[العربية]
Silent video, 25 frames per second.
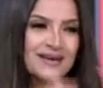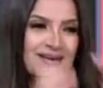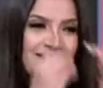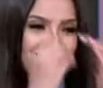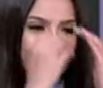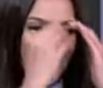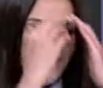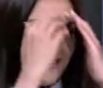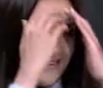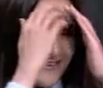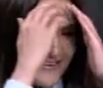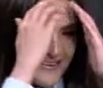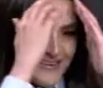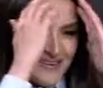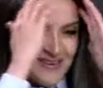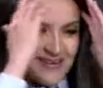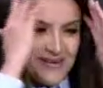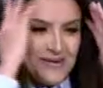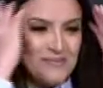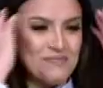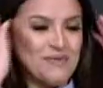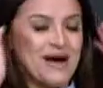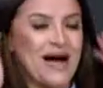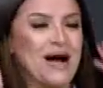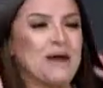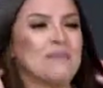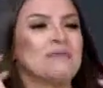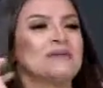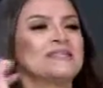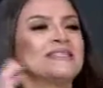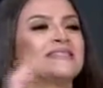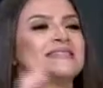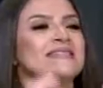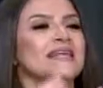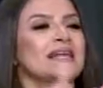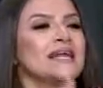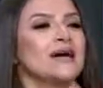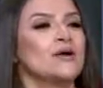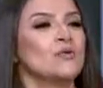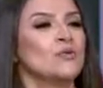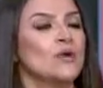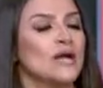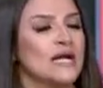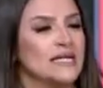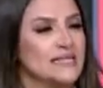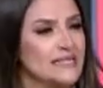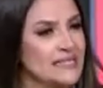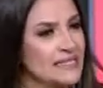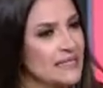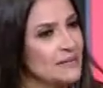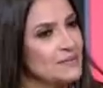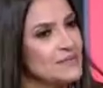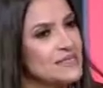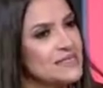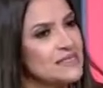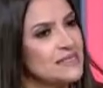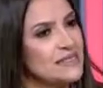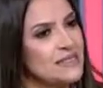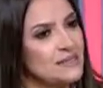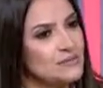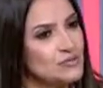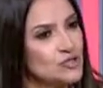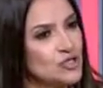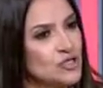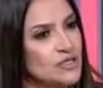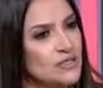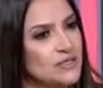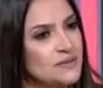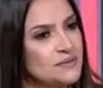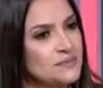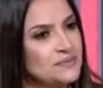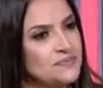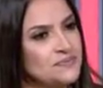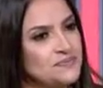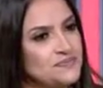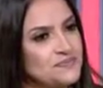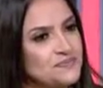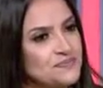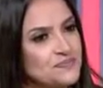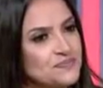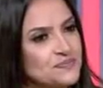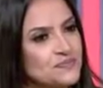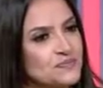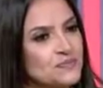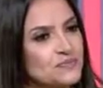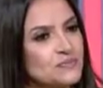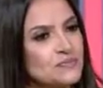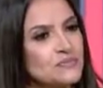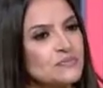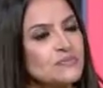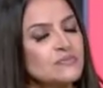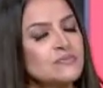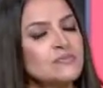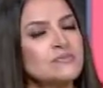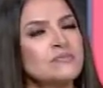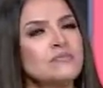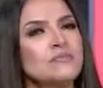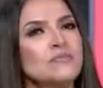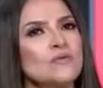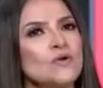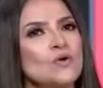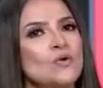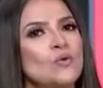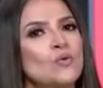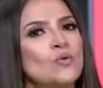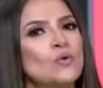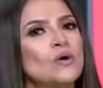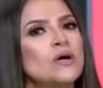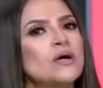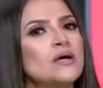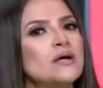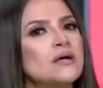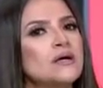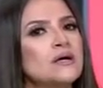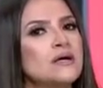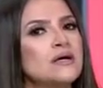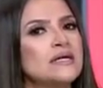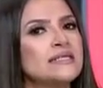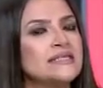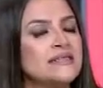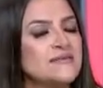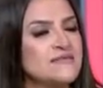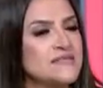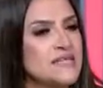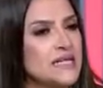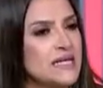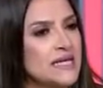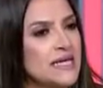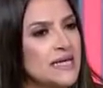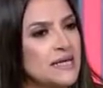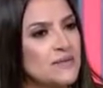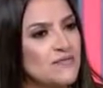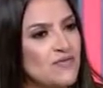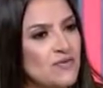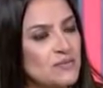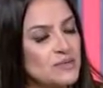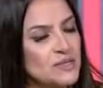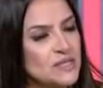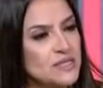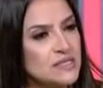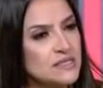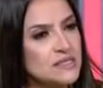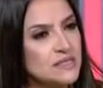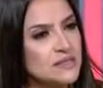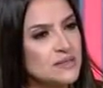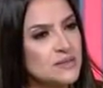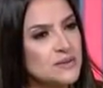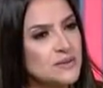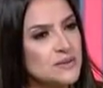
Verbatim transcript: آه محمد انت الاول عندك 8 سنين مش كده اه وانت في سنه كام في المدرسه